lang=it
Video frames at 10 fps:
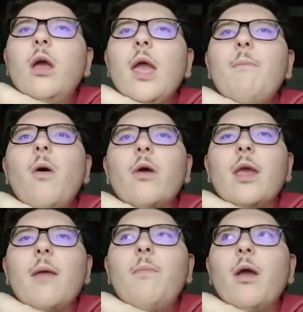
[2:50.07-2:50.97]
E poi,
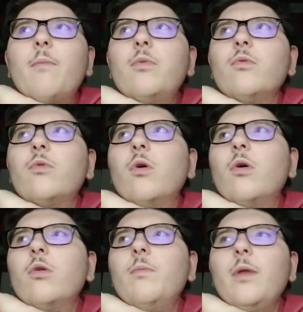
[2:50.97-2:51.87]
e poi appunto,
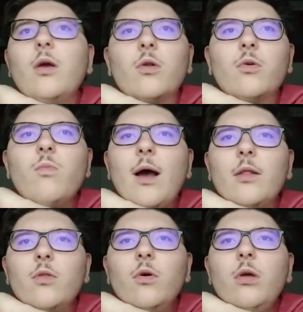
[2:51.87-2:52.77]
non mi ricordo
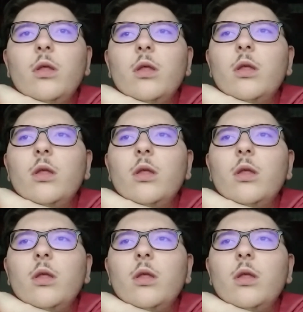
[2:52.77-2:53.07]
quando